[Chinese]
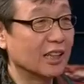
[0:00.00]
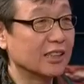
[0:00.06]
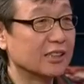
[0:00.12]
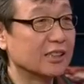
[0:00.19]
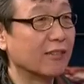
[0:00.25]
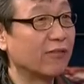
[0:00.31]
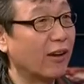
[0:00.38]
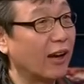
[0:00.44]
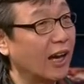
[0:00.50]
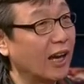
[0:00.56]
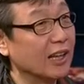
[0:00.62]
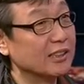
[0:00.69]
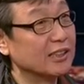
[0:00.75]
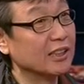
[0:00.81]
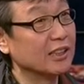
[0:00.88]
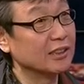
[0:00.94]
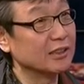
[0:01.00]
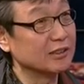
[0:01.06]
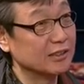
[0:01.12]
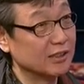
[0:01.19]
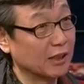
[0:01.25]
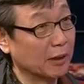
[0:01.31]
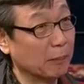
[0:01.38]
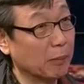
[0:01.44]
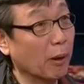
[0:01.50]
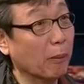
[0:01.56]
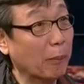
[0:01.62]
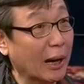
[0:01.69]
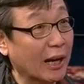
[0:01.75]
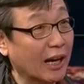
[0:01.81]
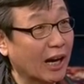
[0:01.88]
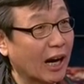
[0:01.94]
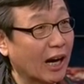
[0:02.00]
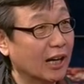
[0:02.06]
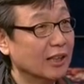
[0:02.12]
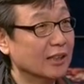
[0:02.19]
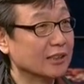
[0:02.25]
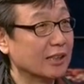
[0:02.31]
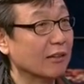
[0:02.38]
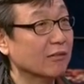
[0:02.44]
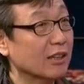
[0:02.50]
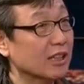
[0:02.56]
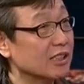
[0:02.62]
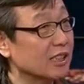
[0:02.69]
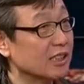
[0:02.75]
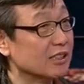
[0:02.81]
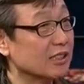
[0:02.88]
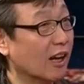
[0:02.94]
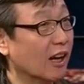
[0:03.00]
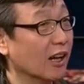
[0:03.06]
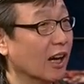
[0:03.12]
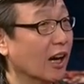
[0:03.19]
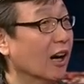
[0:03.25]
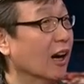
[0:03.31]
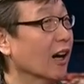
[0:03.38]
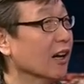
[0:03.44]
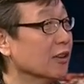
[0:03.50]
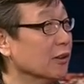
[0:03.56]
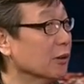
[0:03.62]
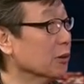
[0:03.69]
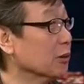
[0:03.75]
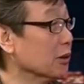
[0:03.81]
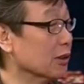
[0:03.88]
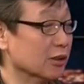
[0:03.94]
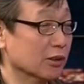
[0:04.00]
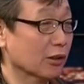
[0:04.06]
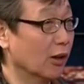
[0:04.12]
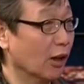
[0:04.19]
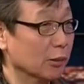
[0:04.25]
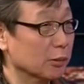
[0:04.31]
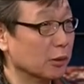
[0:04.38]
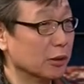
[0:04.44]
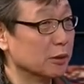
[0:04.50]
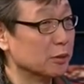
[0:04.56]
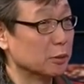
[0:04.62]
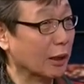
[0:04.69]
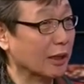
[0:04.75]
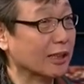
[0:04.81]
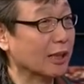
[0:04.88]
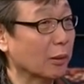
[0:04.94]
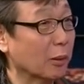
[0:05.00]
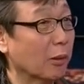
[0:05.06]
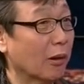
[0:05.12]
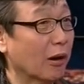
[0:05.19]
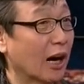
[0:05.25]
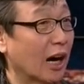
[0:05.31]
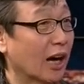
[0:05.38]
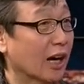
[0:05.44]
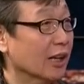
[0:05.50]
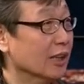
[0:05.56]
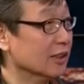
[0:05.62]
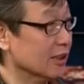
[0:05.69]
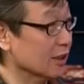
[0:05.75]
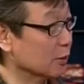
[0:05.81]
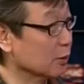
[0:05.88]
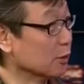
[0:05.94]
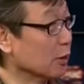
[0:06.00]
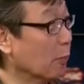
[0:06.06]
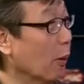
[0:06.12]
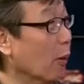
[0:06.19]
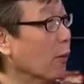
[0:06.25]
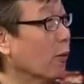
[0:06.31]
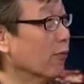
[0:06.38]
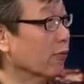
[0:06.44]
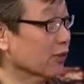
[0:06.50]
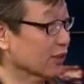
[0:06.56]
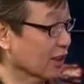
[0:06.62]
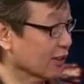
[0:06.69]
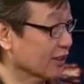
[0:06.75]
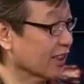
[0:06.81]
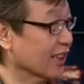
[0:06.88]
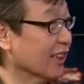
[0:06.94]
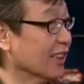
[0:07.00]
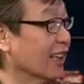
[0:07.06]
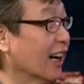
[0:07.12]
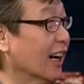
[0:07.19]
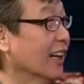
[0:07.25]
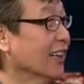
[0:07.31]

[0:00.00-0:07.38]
的这番爱情这个表白啊，在微信上了。有有好多人转给我啊，其中就包括付小田呐，